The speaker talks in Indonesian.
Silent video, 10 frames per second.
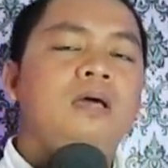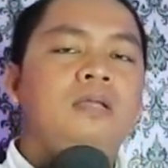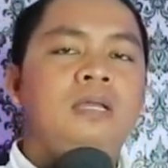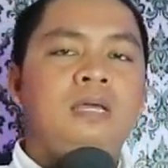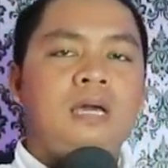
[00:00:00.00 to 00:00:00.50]

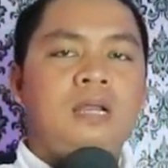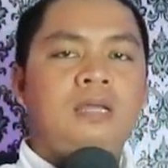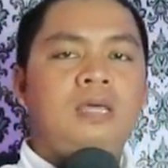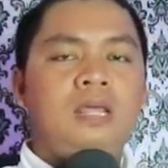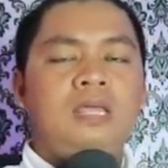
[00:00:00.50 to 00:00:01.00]
Dan di
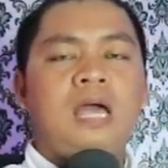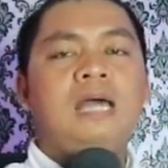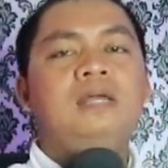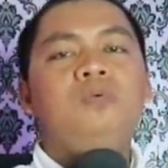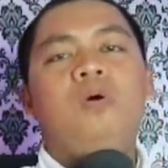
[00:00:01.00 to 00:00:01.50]
kanan kirinya
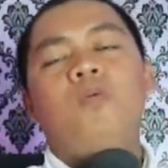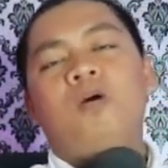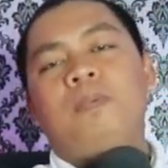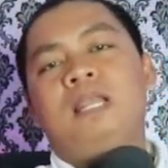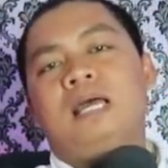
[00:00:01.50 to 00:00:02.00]
ada dua
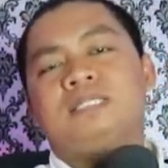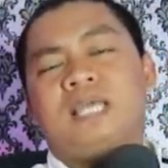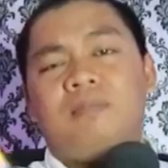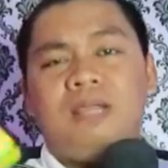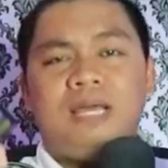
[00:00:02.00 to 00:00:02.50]
buah pilar.
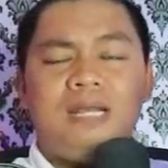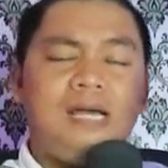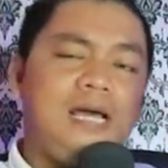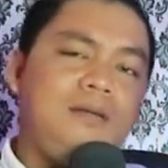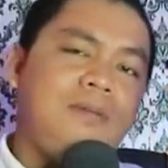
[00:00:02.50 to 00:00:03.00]
Saya melihat
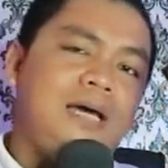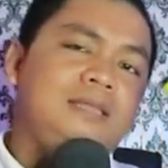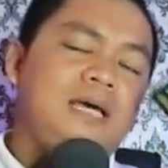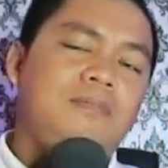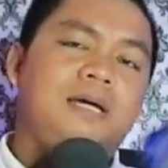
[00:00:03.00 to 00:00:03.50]
dengan
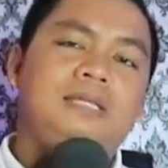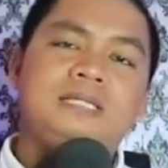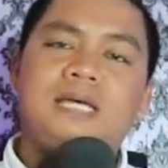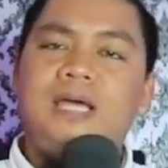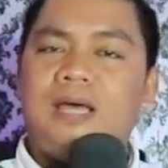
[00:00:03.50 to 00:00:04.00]
mata
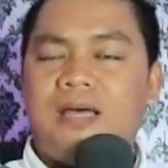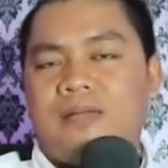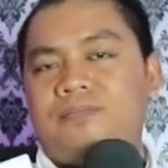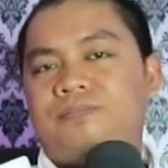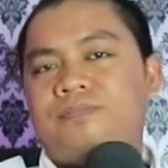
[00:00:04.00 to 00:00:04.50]
batin saya.